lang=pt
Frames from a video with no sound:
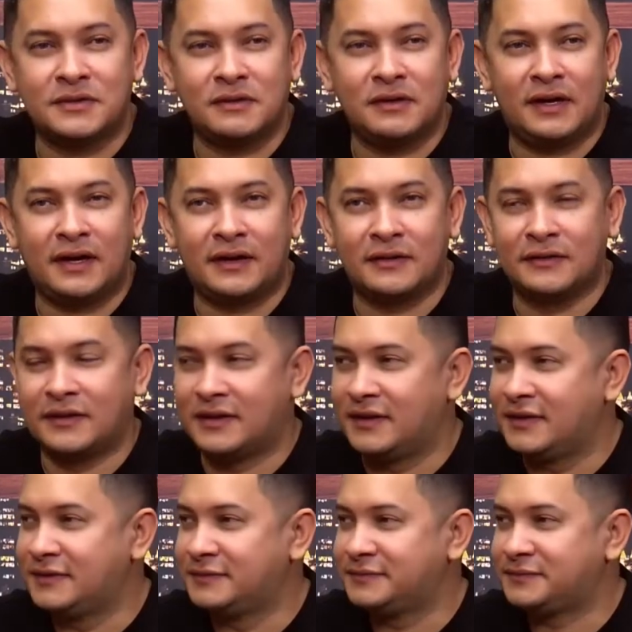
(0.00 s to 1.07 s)
é o celular agora,
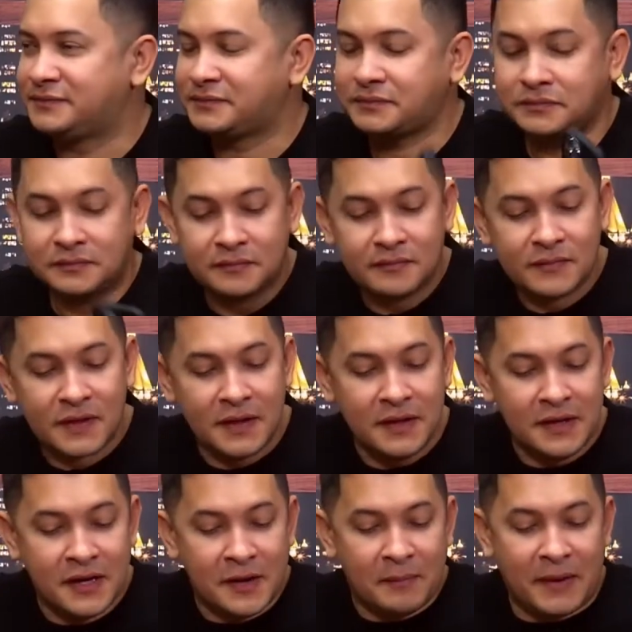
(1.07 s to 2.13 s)
né? É,
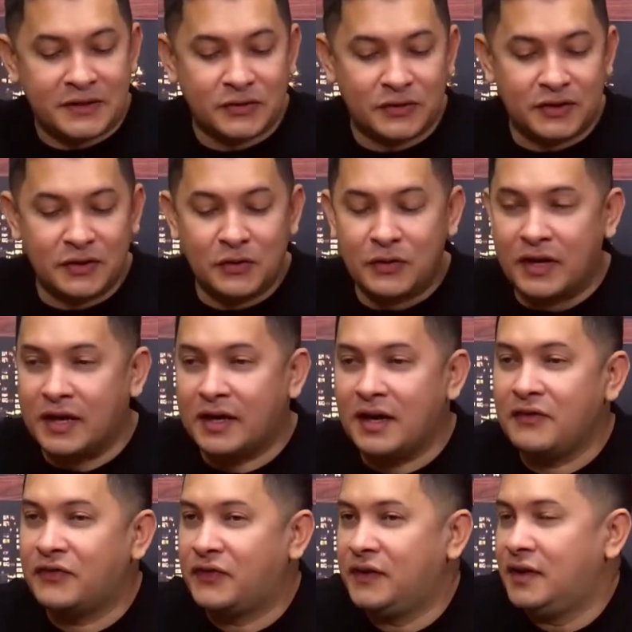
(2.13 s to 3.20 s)
exatamente. Mas, Rodrigo, o que, que a
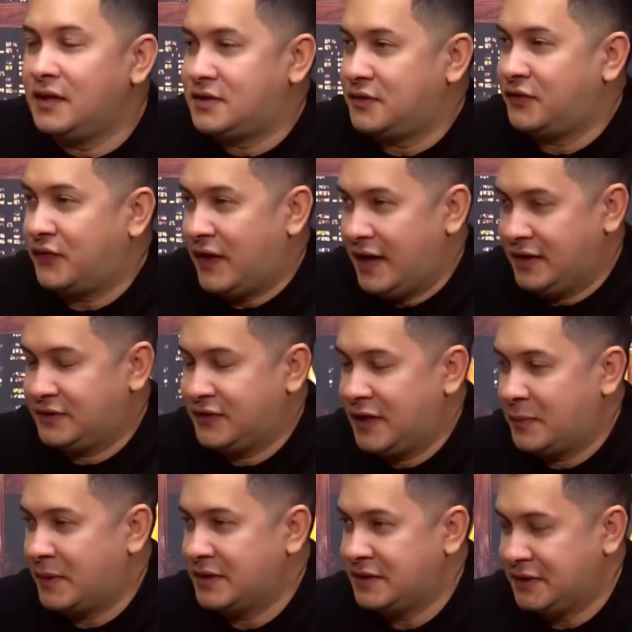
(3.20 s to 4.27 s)
Infinity faz? Fala
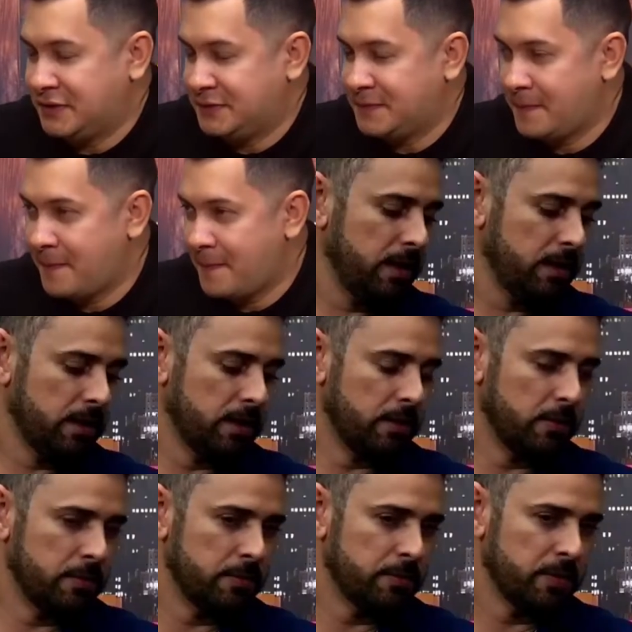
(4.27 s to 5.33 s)
para gente.
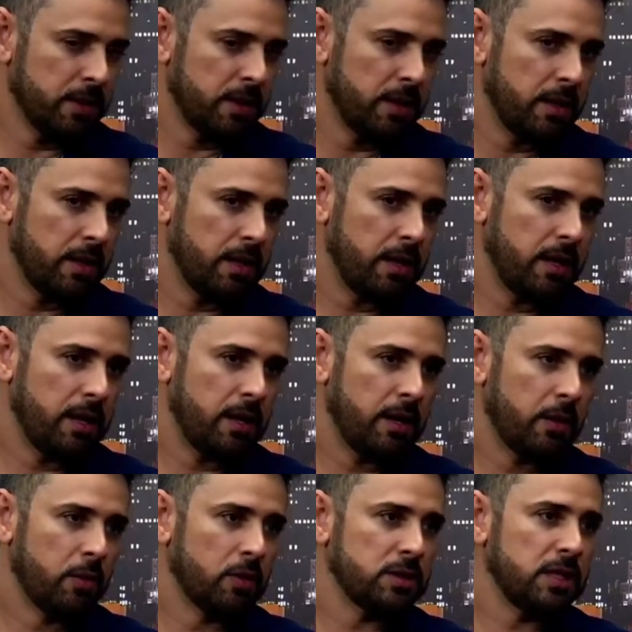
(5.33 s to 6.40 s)
Então. A sua empresa.
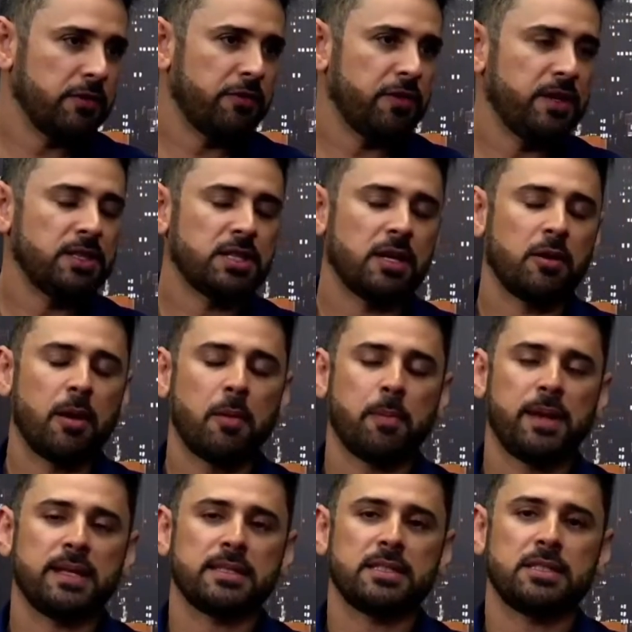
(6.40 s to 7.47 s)
É, hoje a Infinity é uma
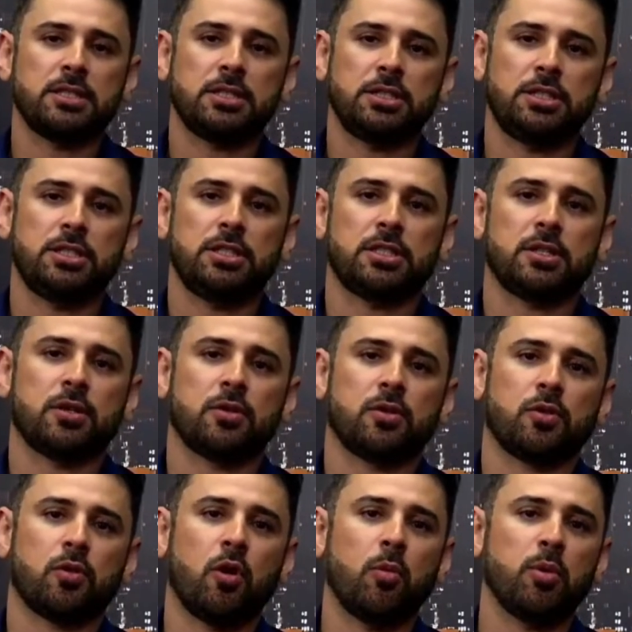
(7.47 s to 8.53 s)
empresa de
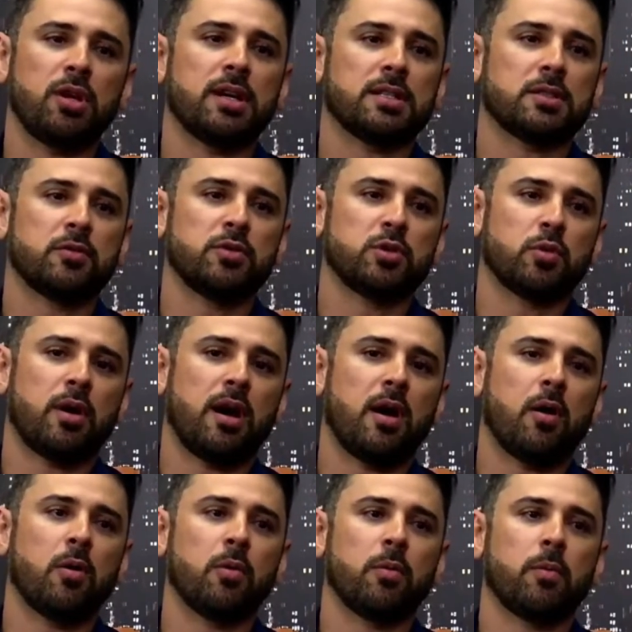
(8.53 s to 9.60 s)
comunicação
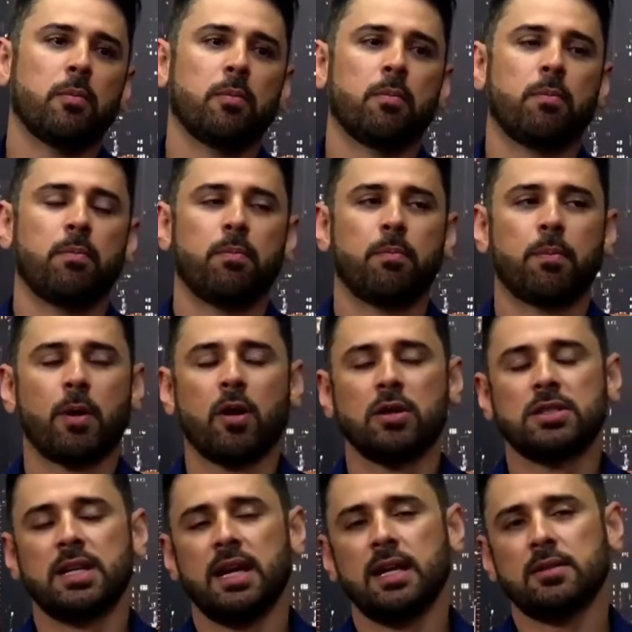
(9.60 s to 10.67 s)
visual
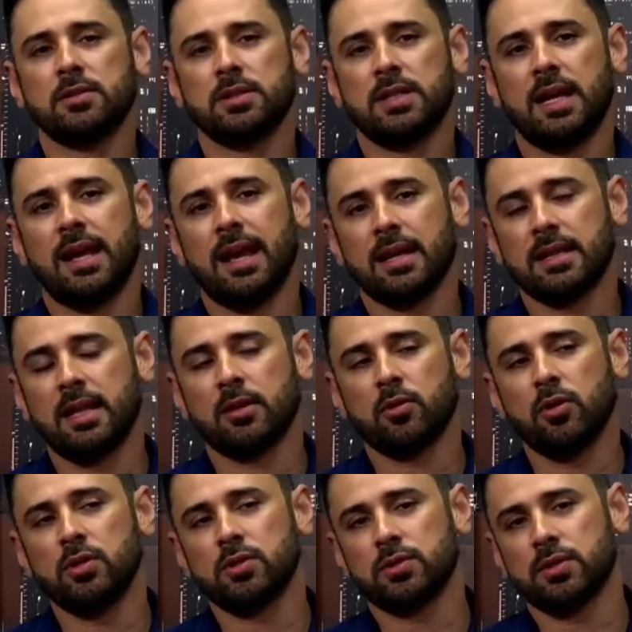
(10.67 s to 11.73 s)
projetos né,
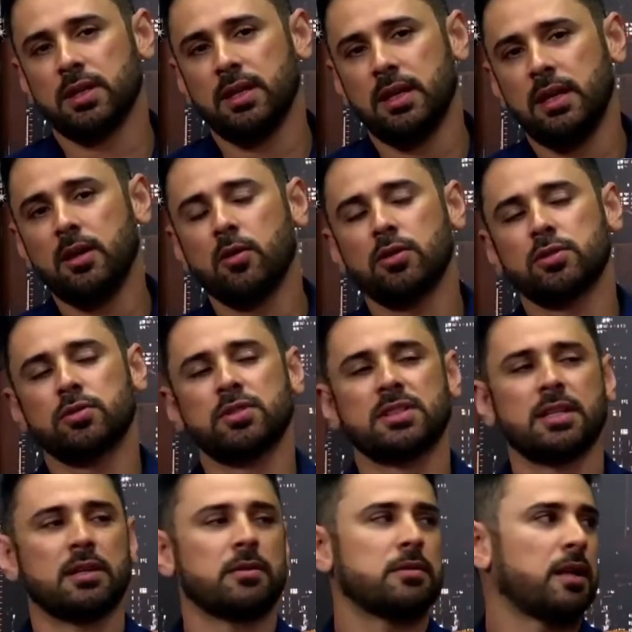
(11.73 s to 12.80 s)
arquitetônicos e
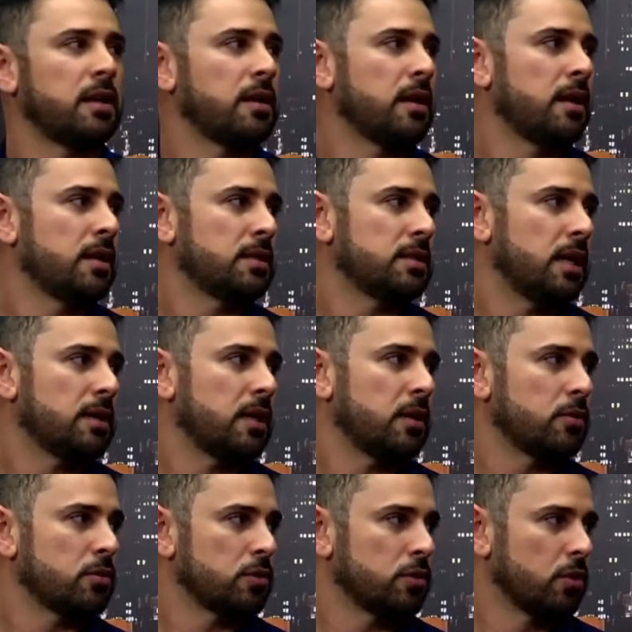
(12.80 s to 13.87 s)
construção. Né? Já tem
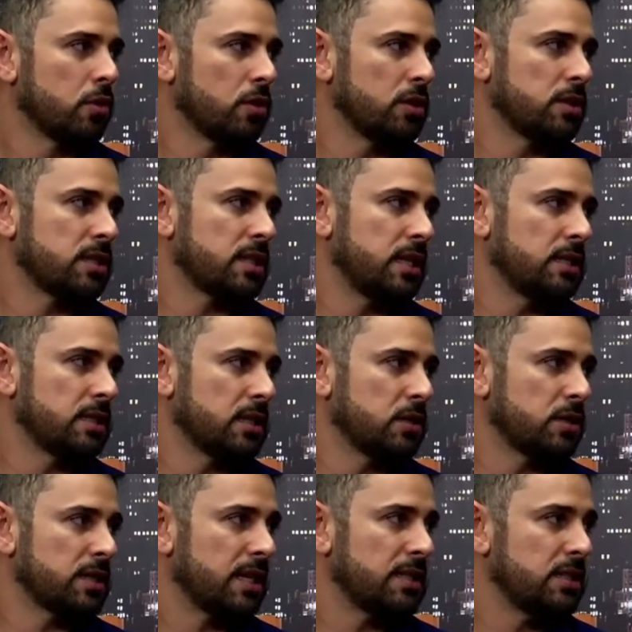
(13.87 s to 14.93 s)
uns dois, três
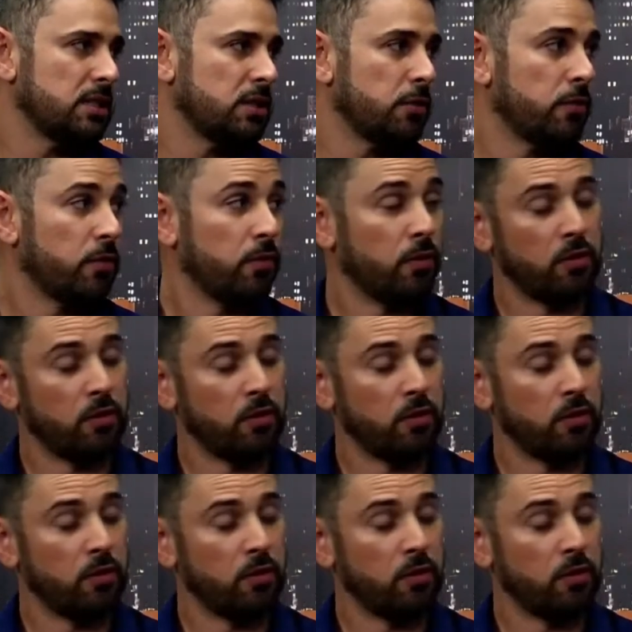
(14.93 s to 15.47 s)
anos que a gente